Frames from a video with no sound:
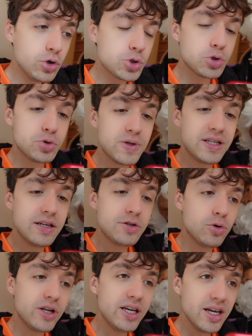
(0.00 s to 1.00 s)
Je suis
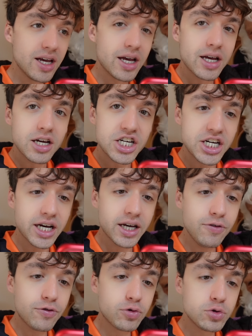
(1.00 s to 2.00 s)
désolé.
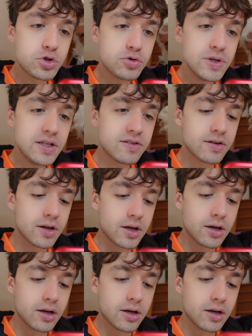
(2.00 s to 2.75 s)
J'arrive tout de suite.